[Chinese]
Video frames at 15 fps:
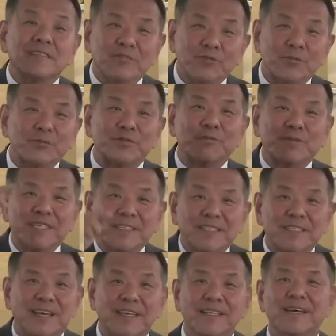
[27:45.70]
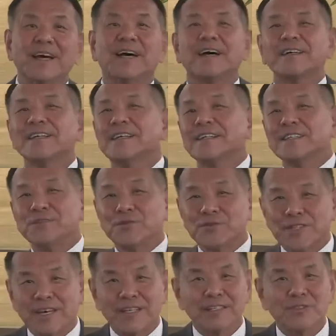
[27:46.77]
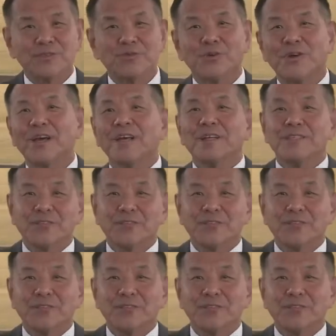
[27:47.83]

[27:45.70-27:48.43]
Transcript: 我们说披戴他。有他的血，